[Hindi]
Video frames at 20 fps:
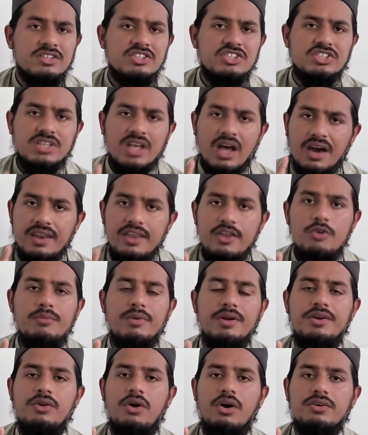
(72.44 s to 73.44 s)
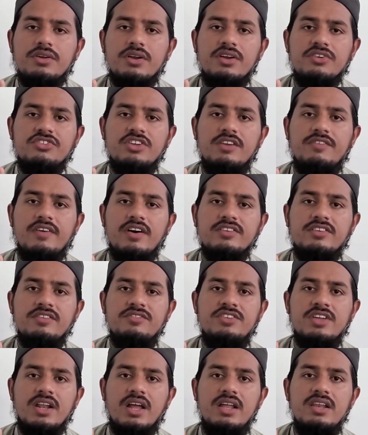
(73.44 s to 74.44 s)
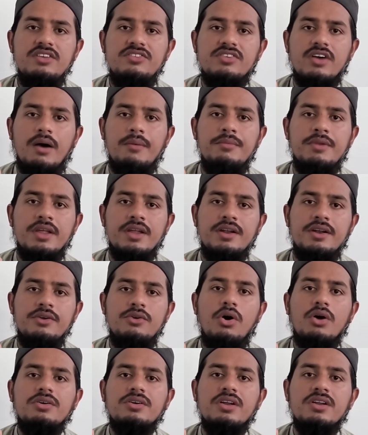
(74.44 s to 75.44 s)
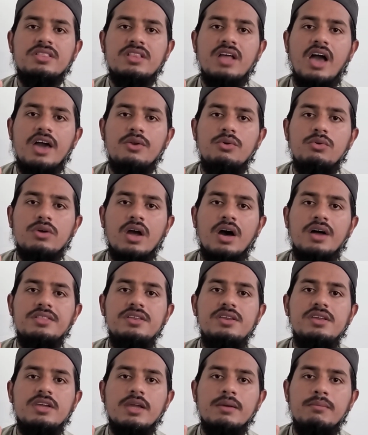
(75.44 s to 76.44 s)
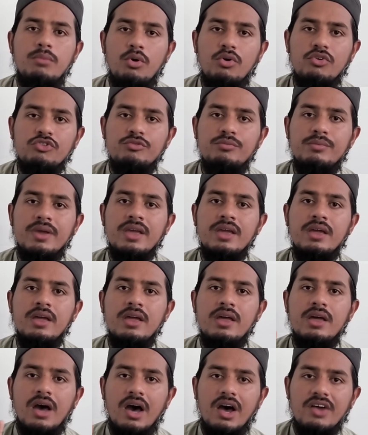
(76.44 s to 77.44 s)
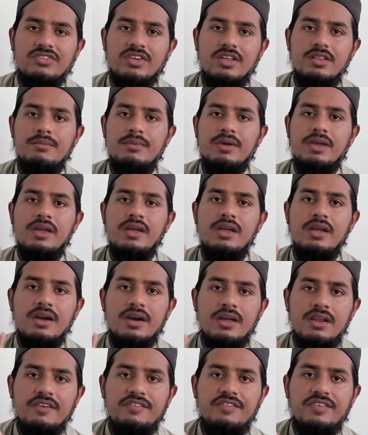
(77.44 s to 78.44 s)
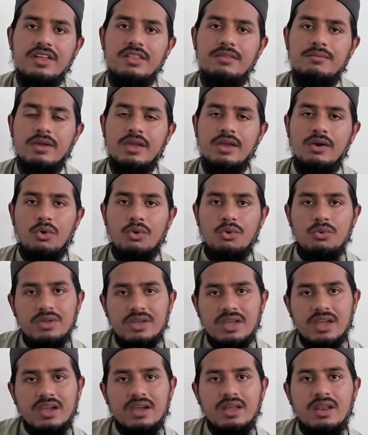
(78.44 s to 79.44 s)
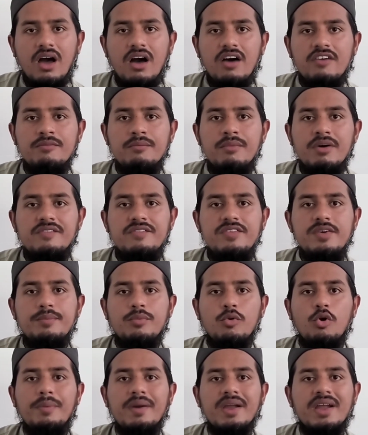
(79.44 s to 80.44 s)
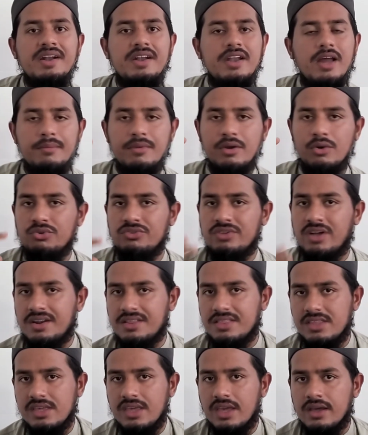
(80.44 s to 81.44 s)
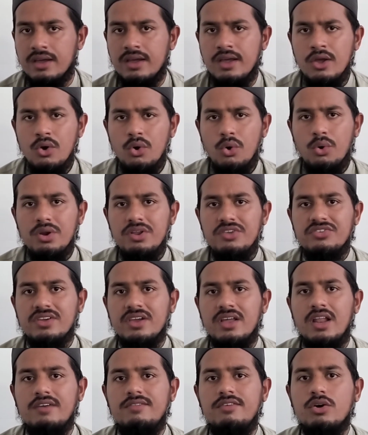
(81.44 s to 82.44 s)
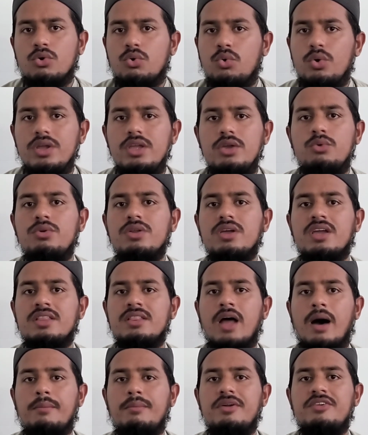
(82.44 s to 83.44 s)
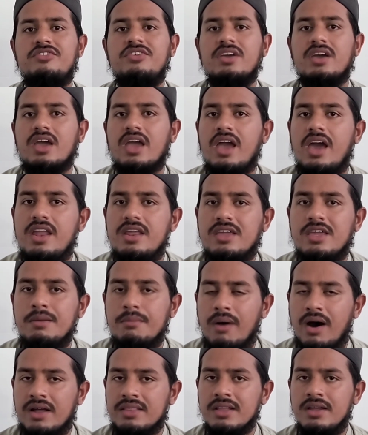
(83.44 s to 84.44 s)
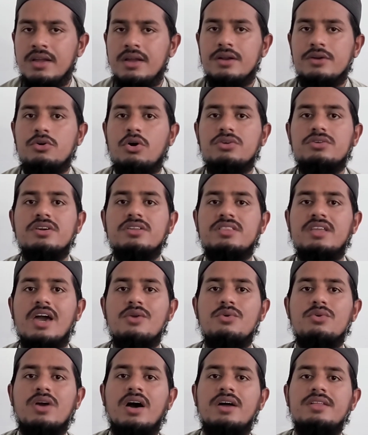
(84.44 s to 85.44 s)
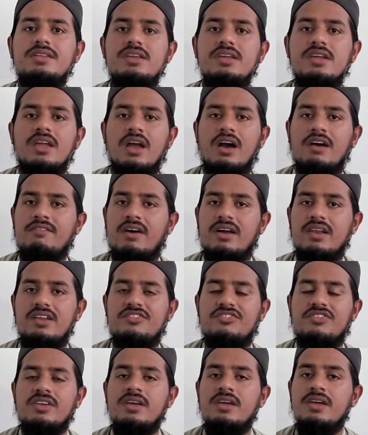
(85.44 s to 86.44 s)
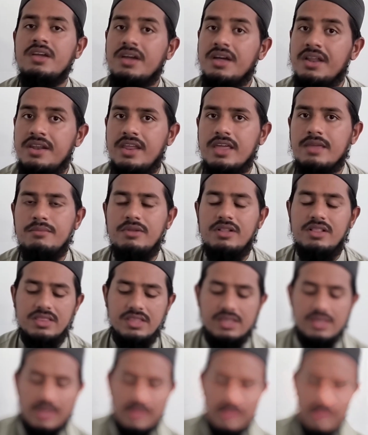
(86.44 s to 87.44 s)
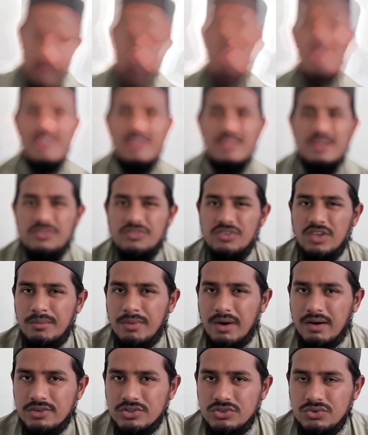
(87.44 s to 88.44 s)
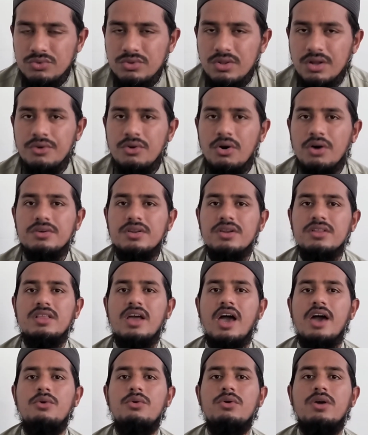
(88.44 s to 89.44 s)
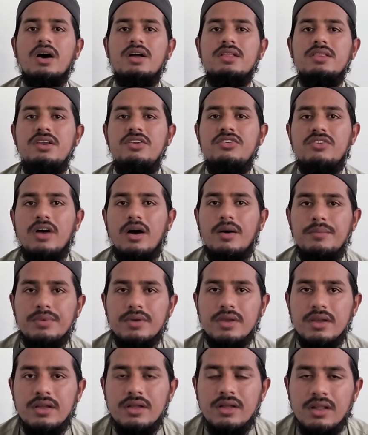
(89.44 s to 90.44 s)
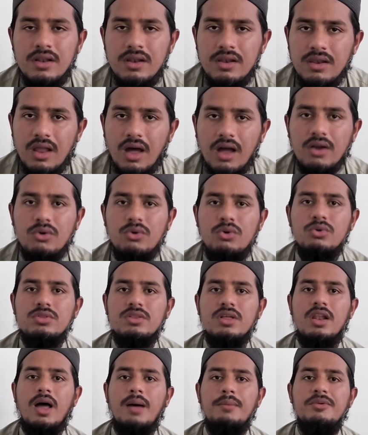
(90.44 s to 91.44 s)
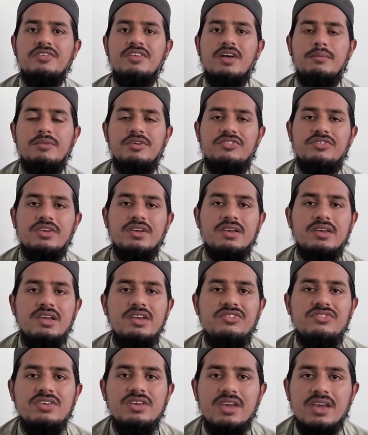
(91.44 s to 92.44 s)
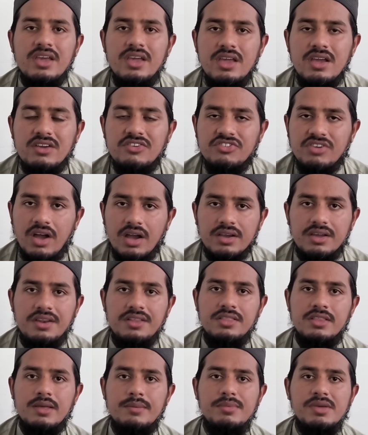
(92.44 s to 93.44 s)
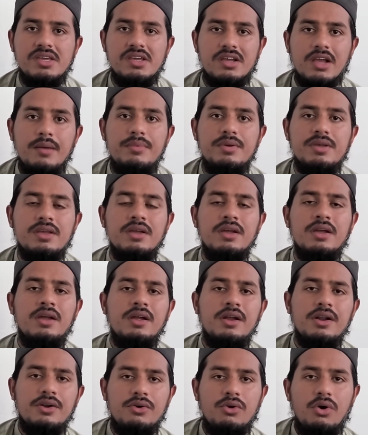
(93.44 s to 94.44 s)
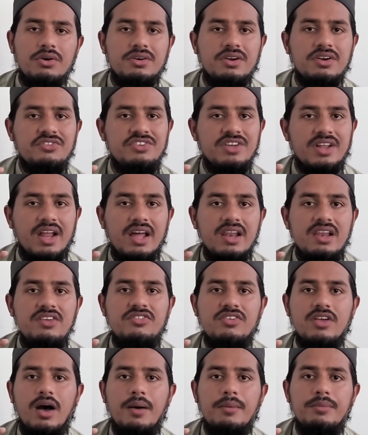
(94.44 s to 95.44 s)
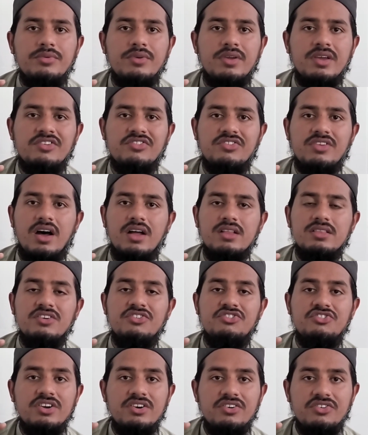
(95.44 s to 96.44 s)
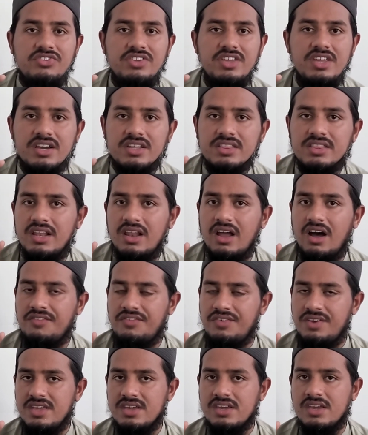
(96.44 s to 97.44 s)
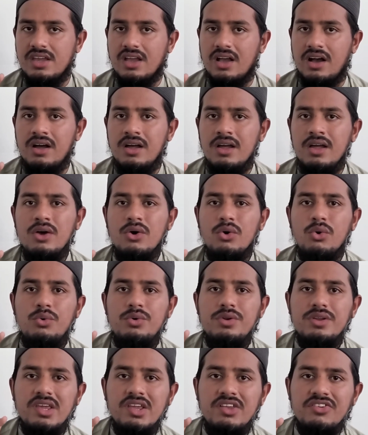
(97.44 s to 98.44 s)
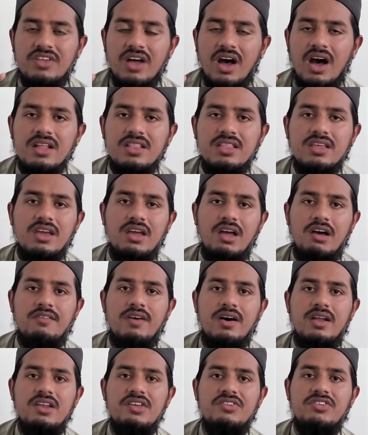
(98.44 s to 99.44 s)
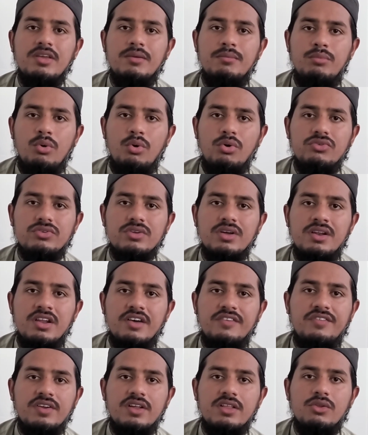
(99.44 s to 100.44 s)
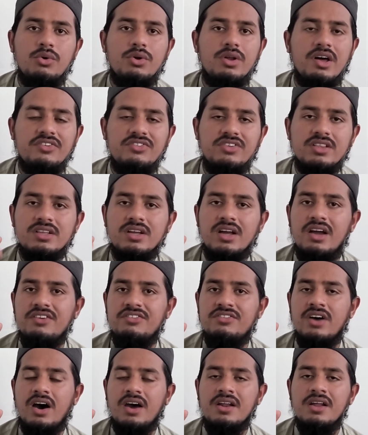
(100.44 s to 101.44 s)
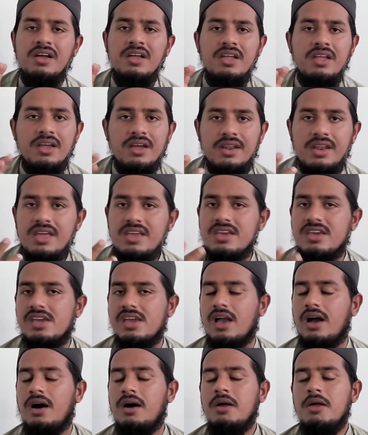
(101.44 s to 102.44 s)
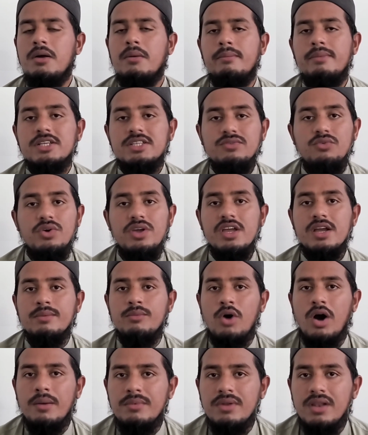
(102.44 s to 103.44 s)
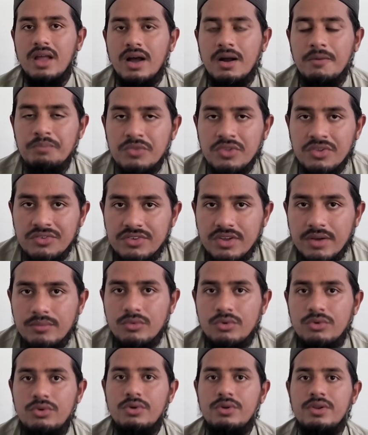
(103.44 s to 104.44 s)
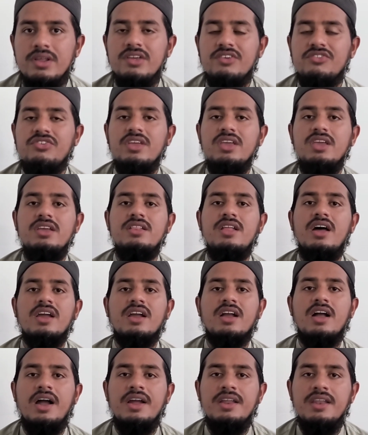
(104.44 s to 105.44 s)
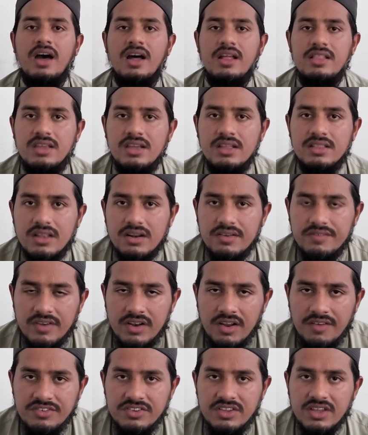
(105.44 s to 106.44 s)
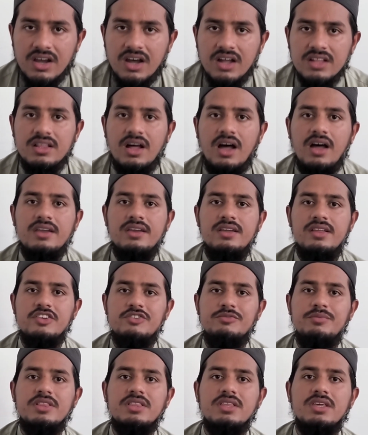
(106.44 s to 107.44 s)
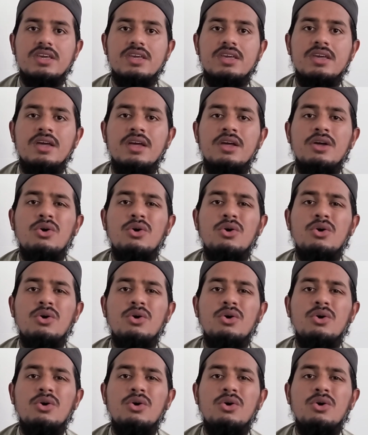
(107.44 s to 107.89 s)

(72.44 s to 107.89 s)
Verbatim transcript: सारी उम्र डॉक्टर अशरफ आसिफ जलाली साहब ने डॉक्टर ताहिर कादरी के बोग्ज में हसद में नफ़रत में और उनके ख़िलाफ़ मनफी प्रोपेगेंडा में गुजार दी है और इसके अलावा कोई उनके दामन से खैर की बात डॉक्टर ताहिर कादरी के हवाले से नहीं मिलती है लेकिन इसके बावजूद डॉक्टर ताहिर कादरी साहब के लाखों तलामज़ा में से किसी एक शागिर्द ने भी कभी डॉक्टर जलाली साहब के साथ शख्सी इख्तलाफ नहीं किया उनकी ज़ात के हवाले से बोझ नफ़रत और हसद का इजहार नहीं किया बस वो एक मामला जब उन्होंने सैदाय कायनात की तरफ लफ्ज़ ख़ता की नस्बत की